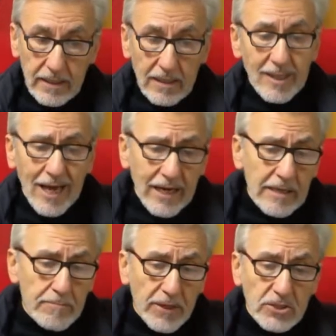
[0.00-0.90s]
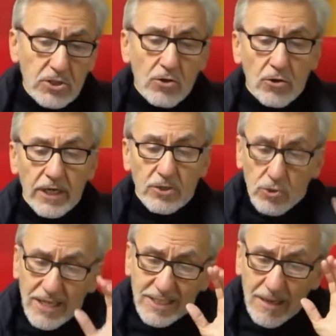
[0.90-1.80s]
Dare l'impressione,
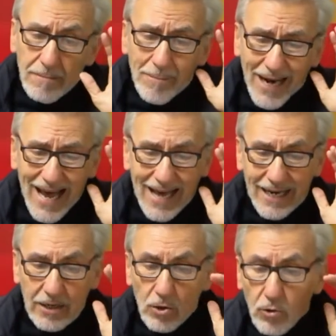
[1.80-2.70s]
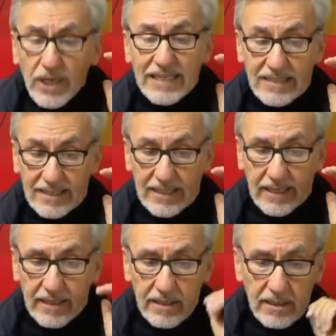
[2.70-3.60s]
cioè sembrare, non
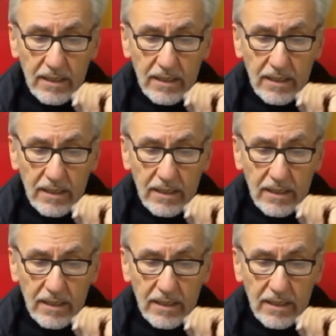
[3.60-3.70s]
essere.